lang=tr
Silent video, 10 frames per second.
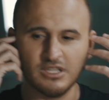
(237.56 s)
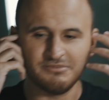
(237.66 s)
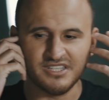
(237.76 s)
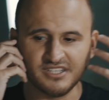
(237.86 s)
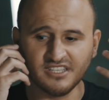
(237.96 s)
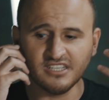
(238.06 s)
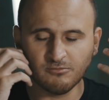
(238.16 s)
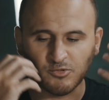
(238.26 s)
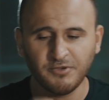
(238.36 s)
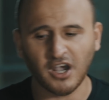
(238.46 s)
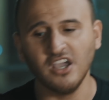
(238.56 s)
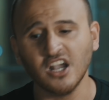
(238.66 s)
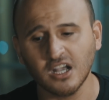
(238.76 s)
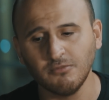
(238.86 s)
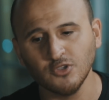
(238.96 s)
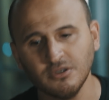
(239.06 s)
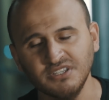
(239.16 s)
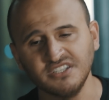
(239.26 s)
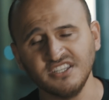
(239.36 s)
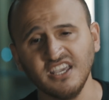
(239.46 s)
olabilirdi. Bu bir ayakkabı
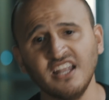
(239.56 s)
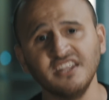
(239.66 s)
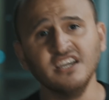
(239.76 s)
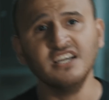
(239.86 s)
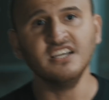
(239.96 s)
olabilirdi. Yani